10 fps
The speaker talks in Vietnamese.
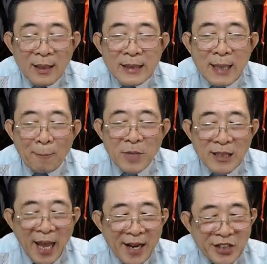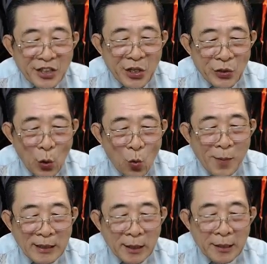Trẫm đã thẹn với thiên vũ
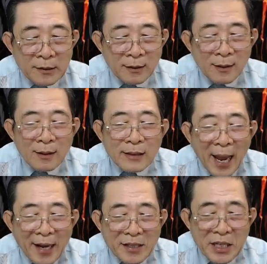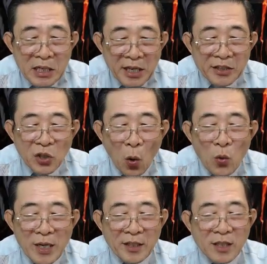bách tính, thẹn với liệt tổ
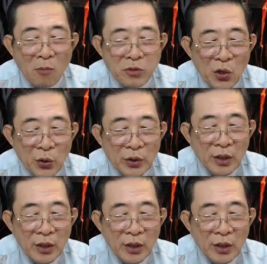liệt tông rồi.